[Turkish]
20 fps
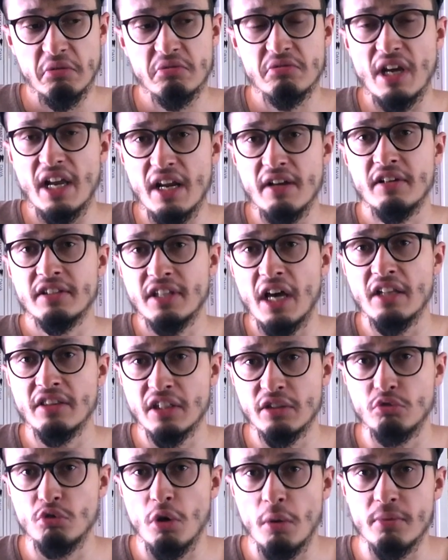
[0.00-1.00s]
güzel evet
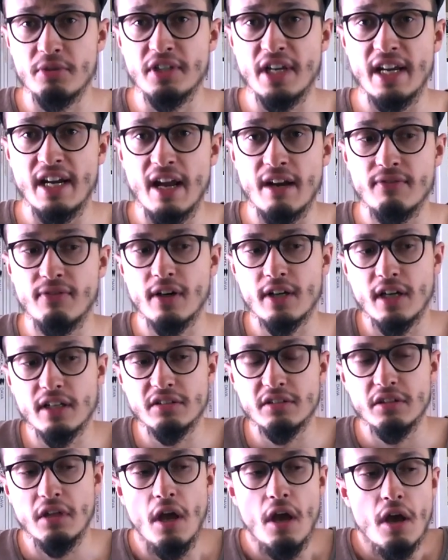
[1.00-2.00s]
anlatıyor bir şeyler.
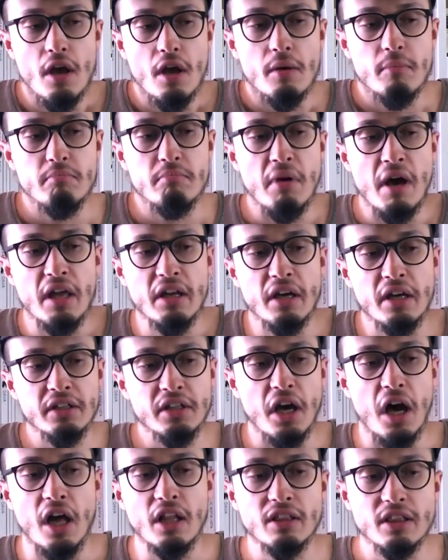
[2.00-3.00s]
Fakat ben
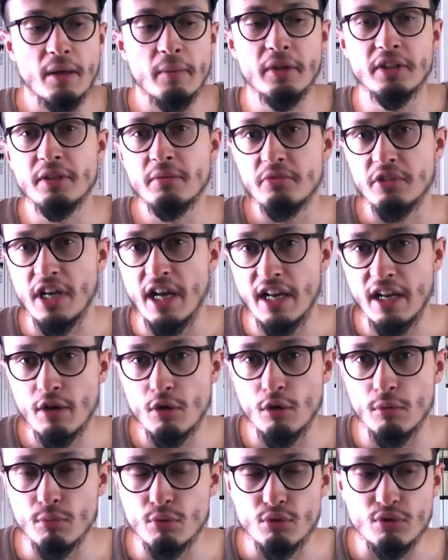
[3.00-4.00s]
hani anlamadığım şeyler
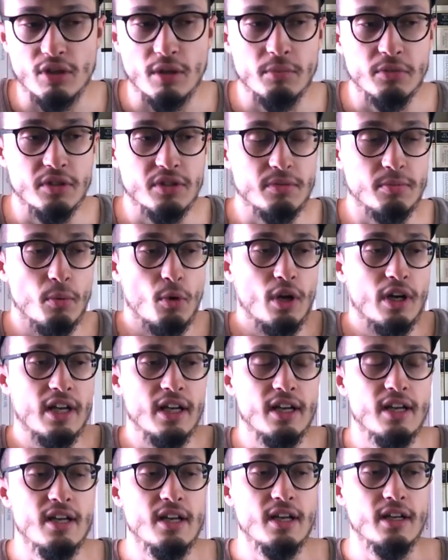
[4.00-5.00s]
olmuş demiş.
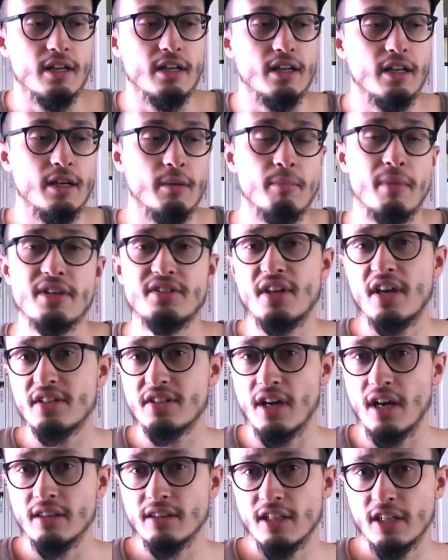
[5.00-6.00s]
Böyle e,
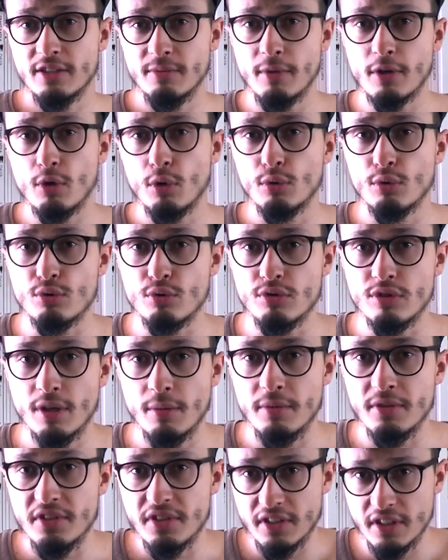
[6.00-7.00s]
mesaj anlatma
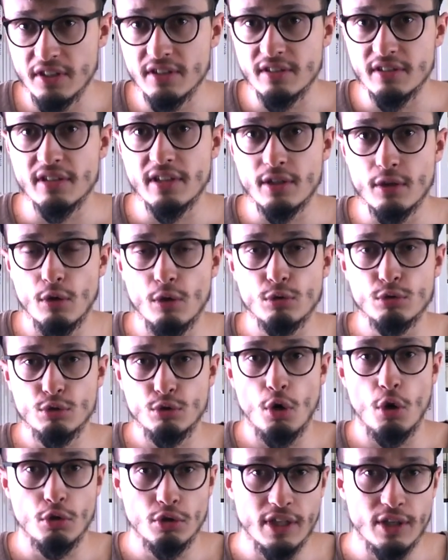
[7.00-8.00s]
konusunda bir sıkıntıları olduğu
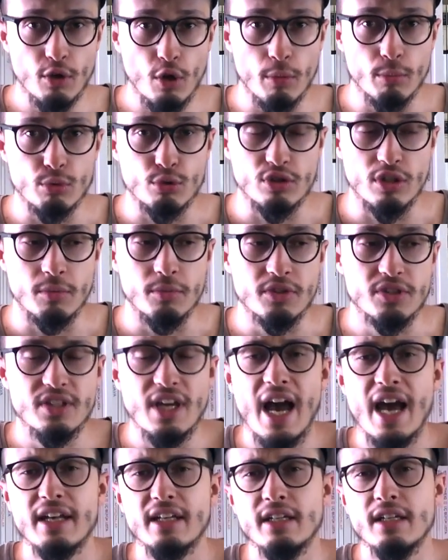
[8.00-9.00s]
yönleri olmuş demiş.
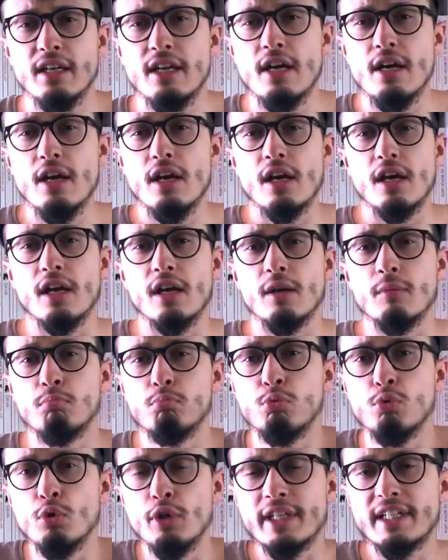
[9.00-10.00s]
Yani
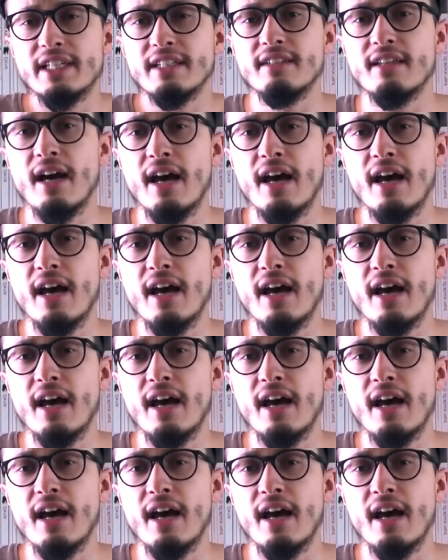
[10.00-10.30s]
e, bu iki